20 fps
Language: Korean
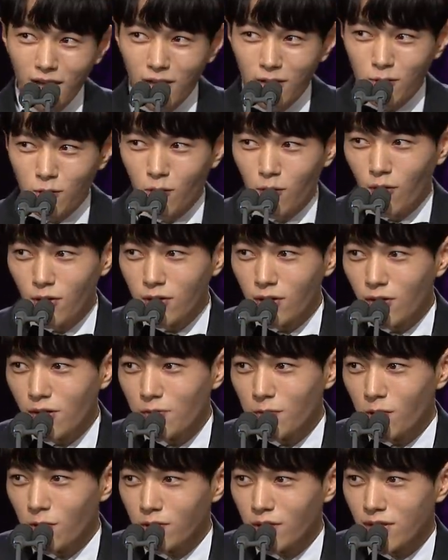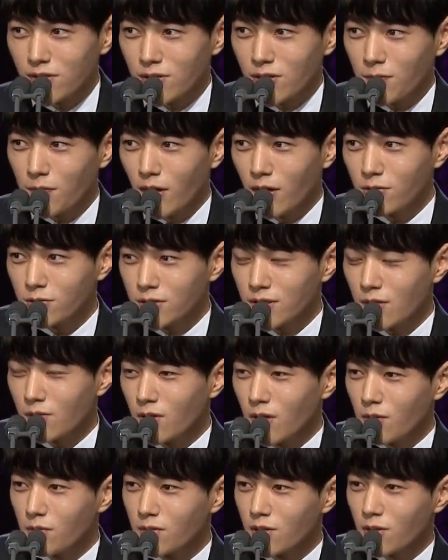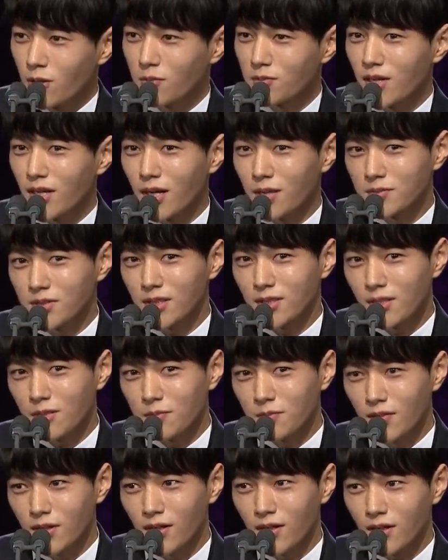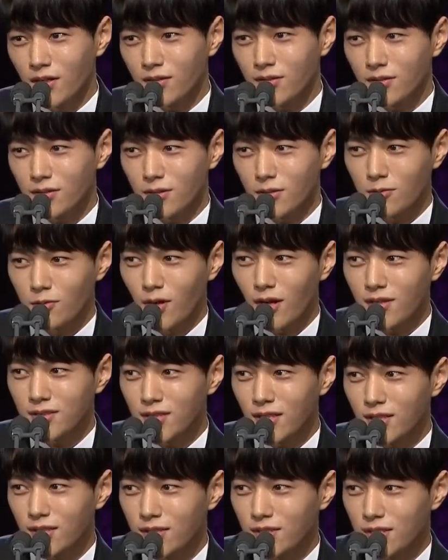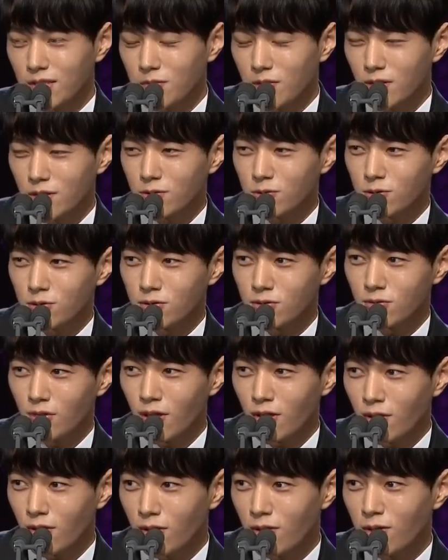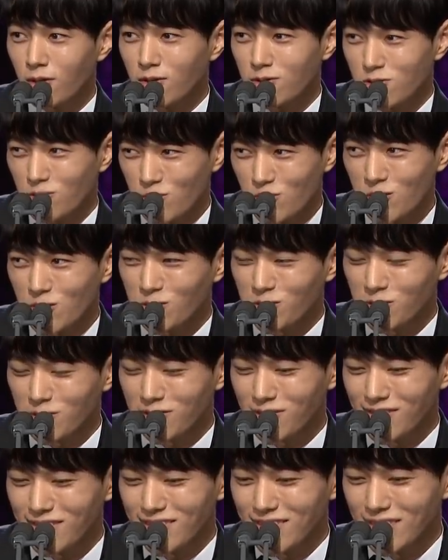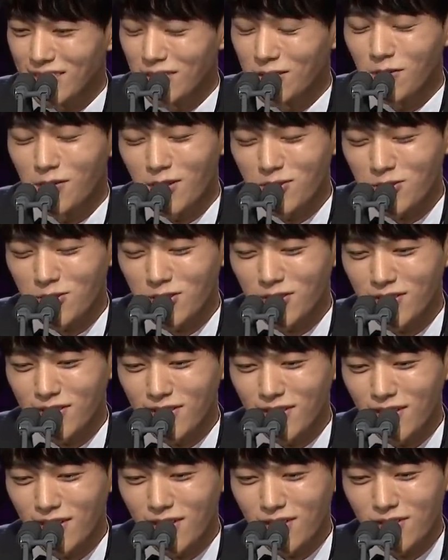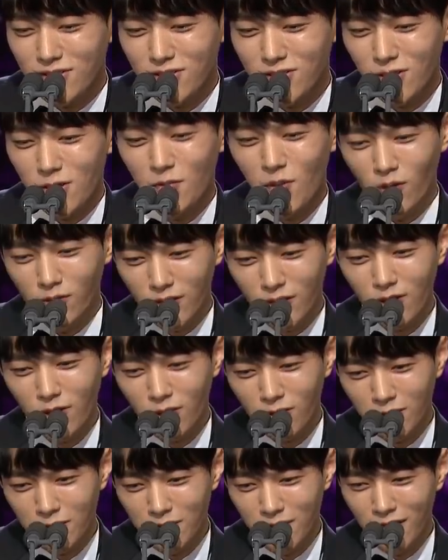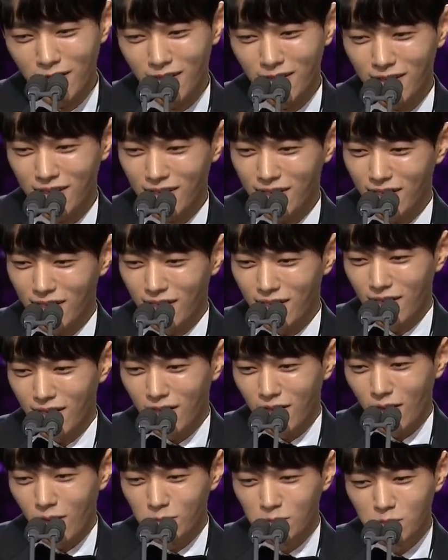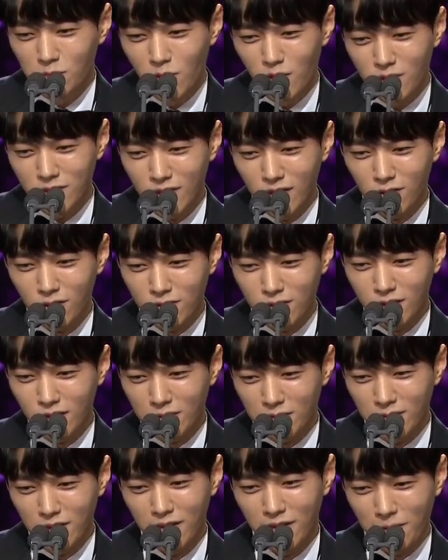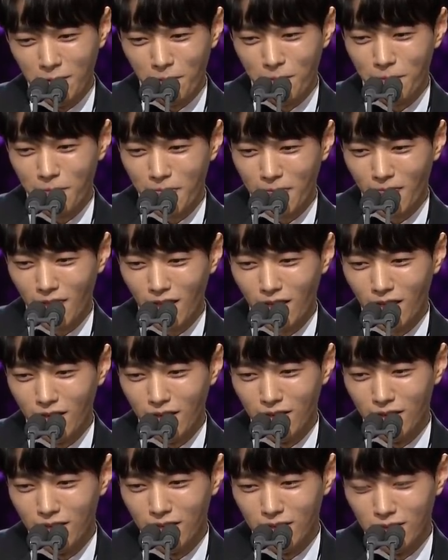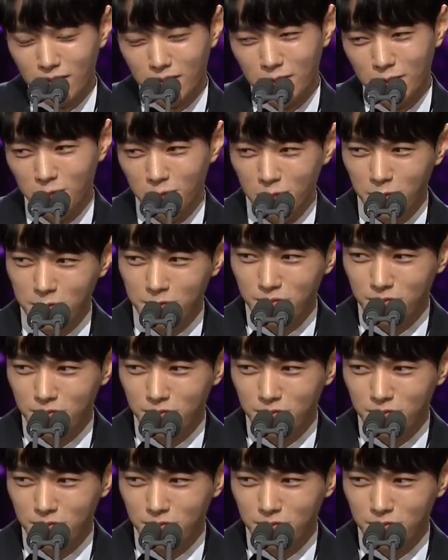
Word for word: 동건이 형을 비롯한 제 배우 스탭 여러분들 너무나 감사드립니다. 그리고 항상 힘이 되어 주시고 응원해 주신 제 병태기 형님이랑 어, 문보현 센터장님이랑 그리고